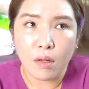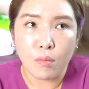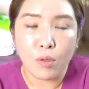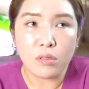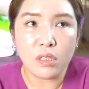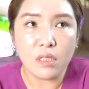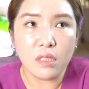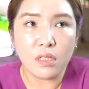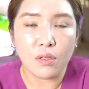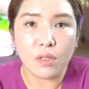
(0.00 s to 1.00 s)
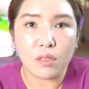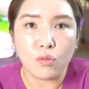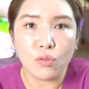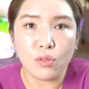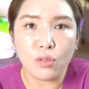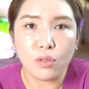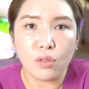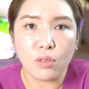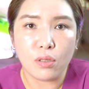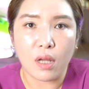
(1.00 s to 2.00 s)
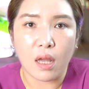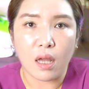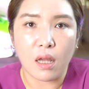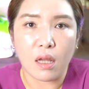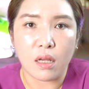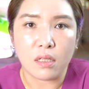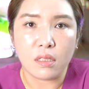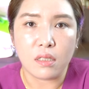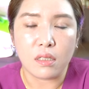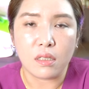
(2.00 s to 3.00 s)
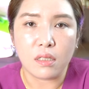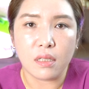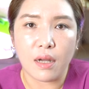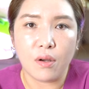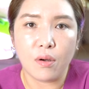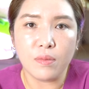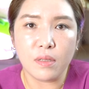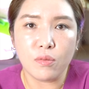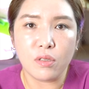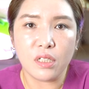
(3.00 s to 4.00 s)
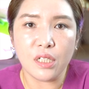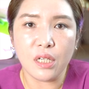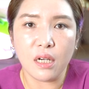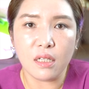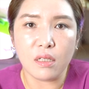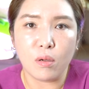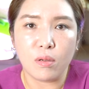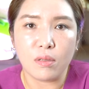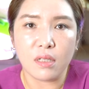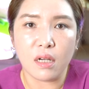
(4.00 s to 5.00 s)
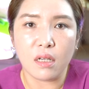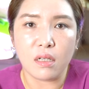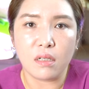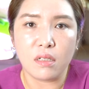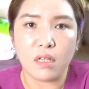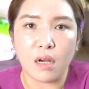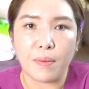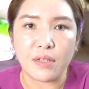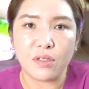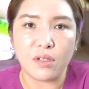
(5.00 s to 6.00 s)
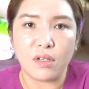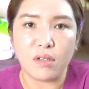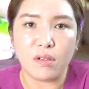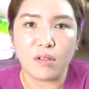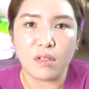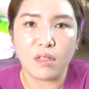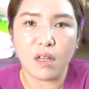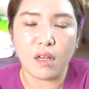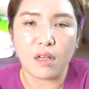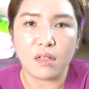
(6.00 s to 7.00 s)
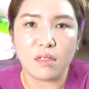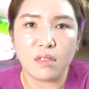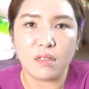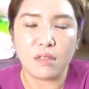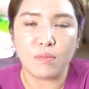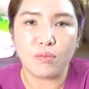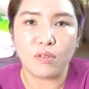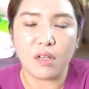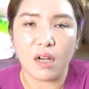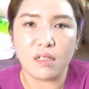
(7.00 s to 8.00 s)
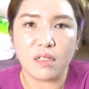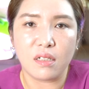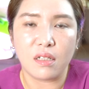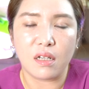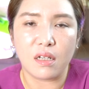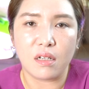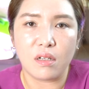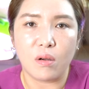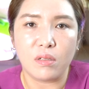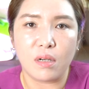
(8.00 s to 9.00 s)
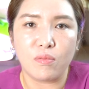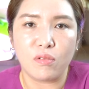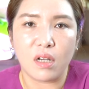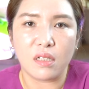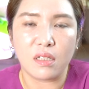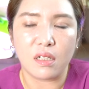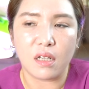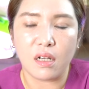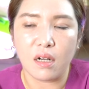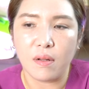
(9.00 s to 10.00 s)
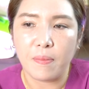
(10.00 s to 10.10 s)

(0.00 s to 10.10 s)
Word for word: 며칠 전에 뉴스에 그 자영업자분들 시위하는 영상을 제가 봤어요. 근데 그 분이 하시는 얘기, 그 여자분이 하신 얘기가